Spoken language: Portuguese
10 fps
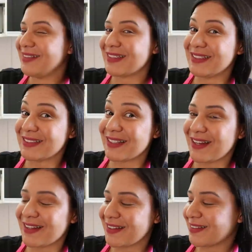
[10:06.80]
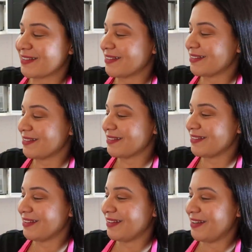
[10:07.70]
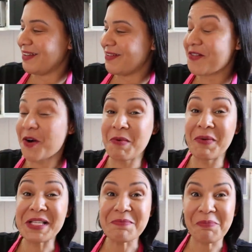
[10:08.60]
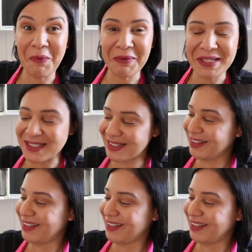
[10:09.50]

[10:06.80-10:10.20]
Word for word: Tcharam, tcharam. Vou comer uma esponja.